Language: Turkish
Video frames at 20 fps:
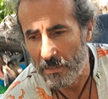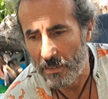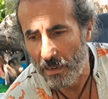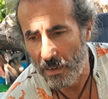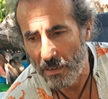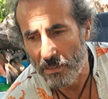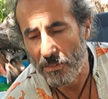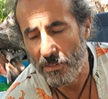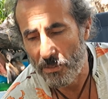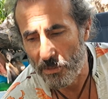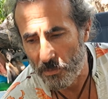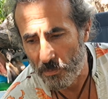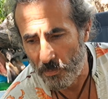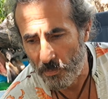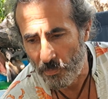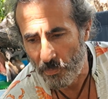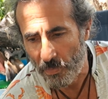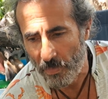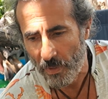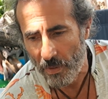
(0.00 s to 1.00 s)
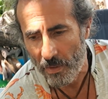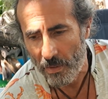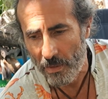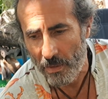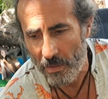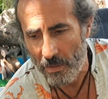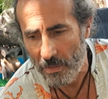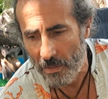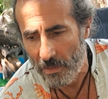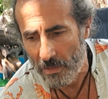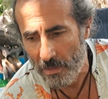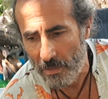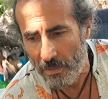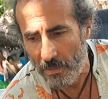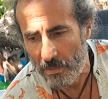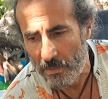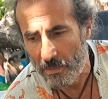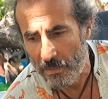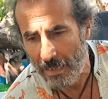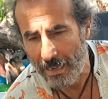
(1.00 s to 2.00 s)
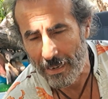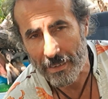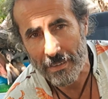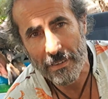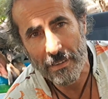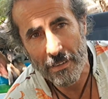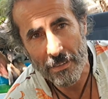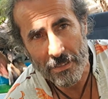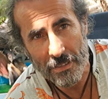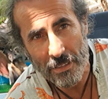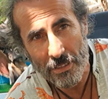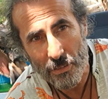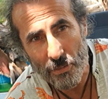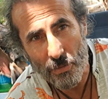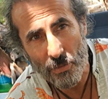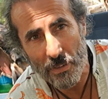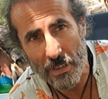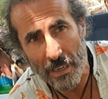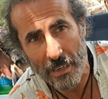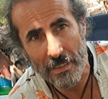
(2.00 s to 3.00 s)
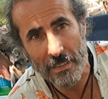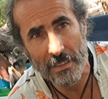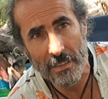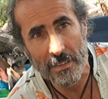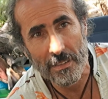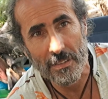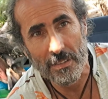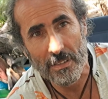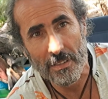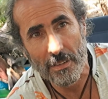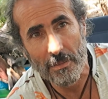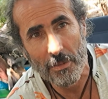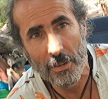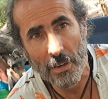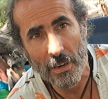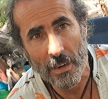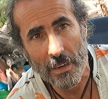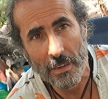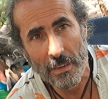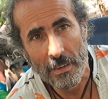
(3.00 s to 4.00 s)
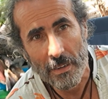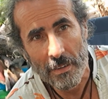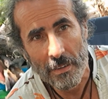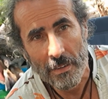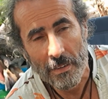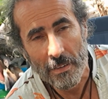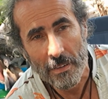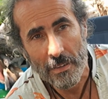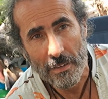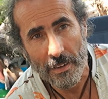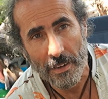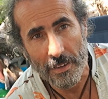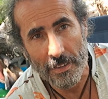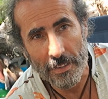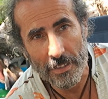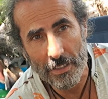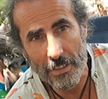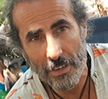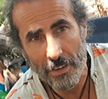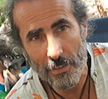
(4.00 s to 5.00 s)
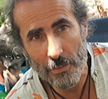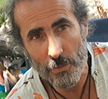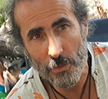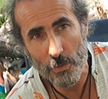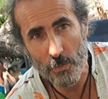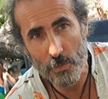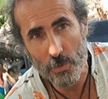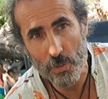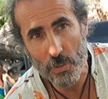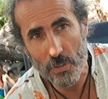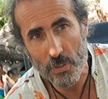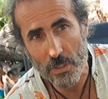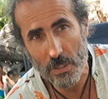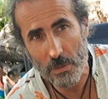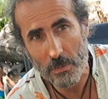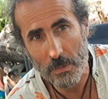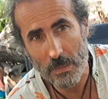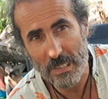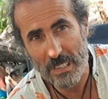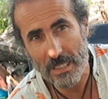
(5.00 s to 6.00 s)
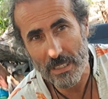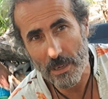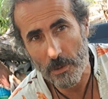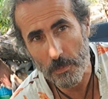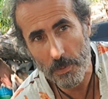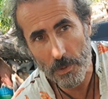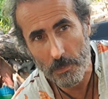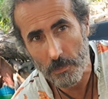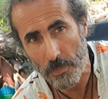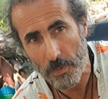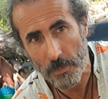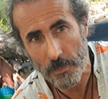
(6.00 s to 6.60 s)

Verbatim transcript: Anladım. Ya klasik Türk erkeği işte böyle. Ya, inanıyormuş gibi yapıp